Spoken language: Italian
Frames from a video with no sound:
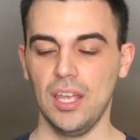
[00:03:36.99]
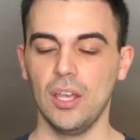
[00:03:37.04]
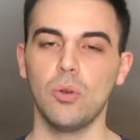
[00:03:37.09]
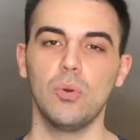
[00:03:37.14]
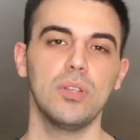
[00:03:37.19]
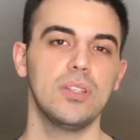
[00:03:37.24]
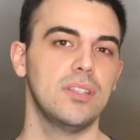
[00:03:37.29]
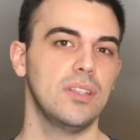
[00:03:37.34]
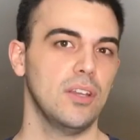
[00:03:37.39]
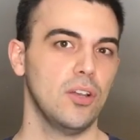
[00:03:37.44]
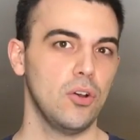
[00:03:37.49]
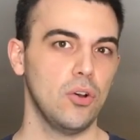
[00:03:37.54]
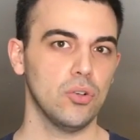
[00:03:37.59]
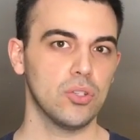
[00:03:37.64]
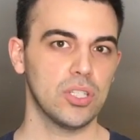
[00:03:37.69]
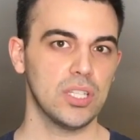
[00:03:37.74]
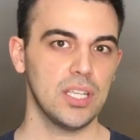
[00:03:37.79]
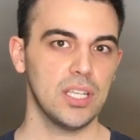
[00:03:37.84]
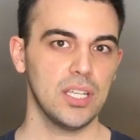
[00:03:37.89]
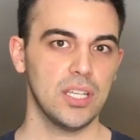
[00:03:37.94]
Queste
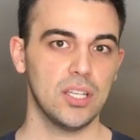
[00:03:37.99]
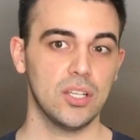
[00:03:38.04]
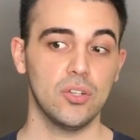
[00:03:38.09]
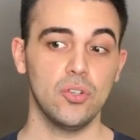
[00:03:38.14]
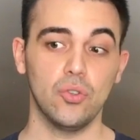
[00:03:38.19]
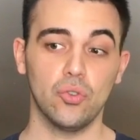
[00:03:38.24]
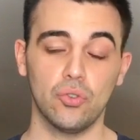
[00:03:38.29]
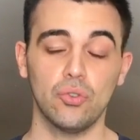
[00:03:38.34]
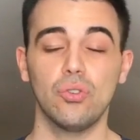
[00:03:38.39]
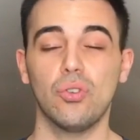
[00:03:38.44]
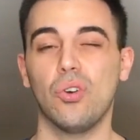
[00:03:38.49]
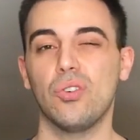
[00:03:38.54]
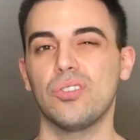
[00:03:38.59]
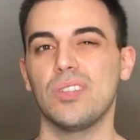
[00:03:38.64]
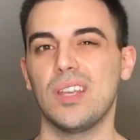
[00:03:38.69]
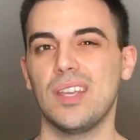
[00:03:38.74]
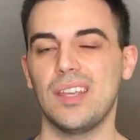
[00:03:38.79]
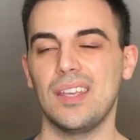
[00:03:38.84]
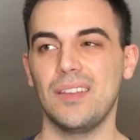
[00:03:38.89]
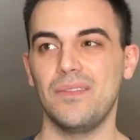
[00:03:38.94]
cose non sono
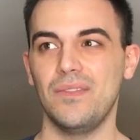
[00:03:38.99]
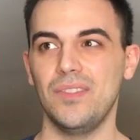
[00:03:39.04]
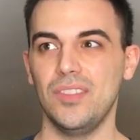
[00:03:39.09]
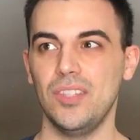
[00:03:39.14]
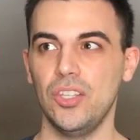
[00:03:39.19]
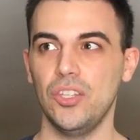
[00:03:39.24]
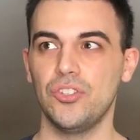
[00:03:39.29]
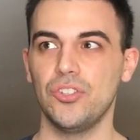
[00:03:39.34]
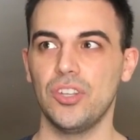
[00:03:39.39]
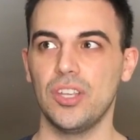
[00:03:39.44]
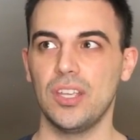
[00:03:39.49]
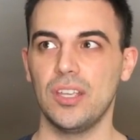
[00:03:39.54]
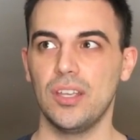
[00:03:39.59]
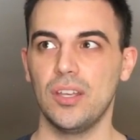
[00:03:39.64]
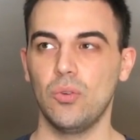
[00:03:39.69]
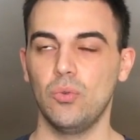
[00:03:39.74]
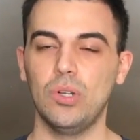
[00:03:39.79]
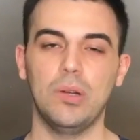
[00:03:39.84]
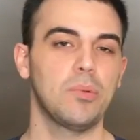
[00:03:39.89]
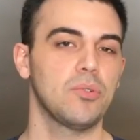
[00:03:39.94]
cose che
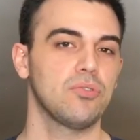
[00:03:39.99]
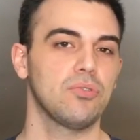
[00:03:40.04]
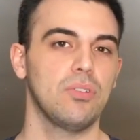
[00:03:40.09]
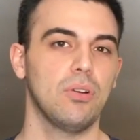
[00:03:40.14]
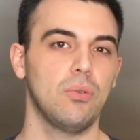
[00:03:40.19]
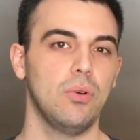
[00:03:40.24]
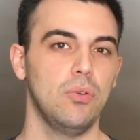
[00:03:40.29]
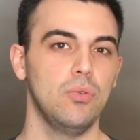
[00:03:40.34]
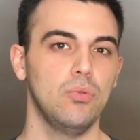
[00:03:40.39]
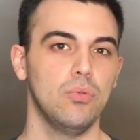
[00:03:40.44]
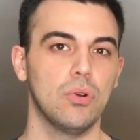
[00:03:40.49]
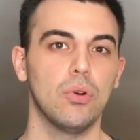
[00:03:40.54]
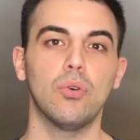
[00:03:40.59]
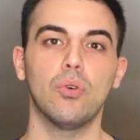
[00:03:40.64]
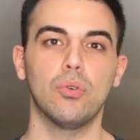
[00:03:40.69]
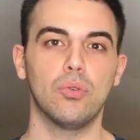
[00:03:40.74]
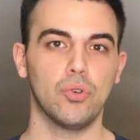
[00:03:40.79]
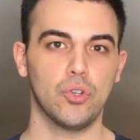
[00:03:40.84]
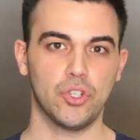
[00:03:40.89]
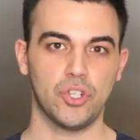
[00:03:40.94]
dice una persona qualunque, un
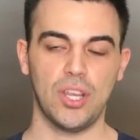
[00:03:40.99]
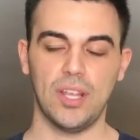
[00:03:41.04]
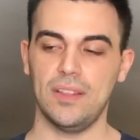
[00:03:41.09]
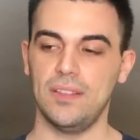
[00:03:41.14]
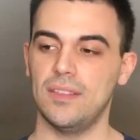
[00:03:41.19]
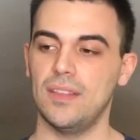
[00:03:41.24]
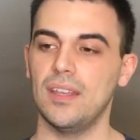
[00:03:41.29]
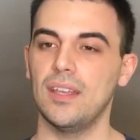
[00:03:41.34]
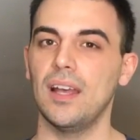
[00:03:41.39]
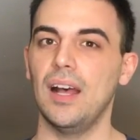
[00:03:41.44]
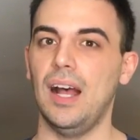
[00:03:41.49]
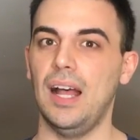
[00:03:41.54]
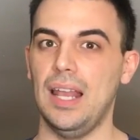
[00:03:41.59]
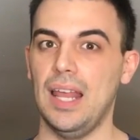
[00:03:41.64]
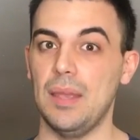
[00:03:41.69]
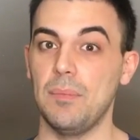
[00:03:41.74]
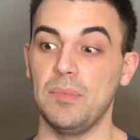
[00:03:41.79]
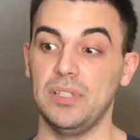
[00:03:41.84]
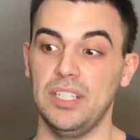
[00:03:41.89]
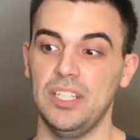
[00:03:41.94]
conoscente a
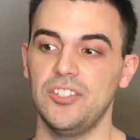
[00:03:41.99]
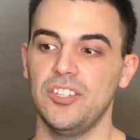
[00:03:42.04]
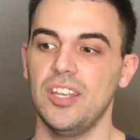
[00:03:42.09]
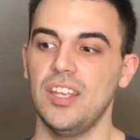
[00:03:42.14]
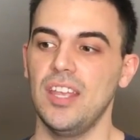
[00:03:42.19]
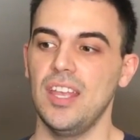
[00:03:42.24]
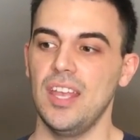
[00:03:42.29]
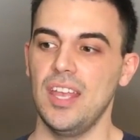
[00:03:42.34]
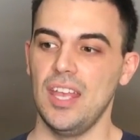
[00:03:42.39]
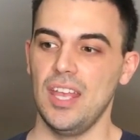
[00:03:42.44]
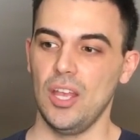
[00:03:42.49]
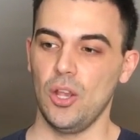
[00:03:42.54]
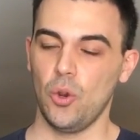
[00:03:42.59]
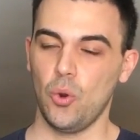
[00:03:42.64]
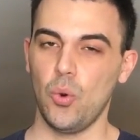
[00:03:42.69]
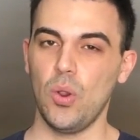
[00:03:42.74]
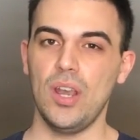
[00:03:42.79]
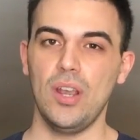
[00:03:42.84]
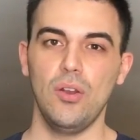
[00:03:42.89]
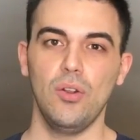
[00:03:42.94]
lei, ma dice
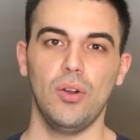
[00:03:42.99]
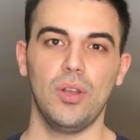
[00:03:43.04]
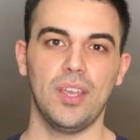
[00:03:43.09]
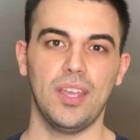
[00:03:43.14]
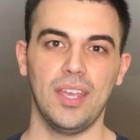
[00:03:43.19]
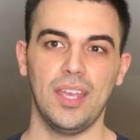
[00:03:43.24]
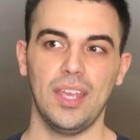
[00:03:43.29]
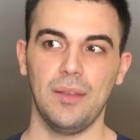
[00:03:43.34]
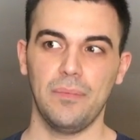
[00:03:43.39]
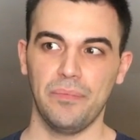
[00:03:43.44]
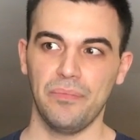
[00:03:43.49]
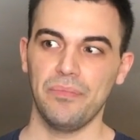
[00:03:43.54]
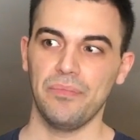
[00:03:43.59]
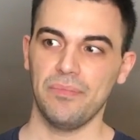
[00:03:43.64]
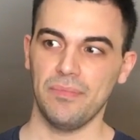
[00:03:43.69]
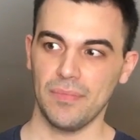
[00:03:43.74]
quello che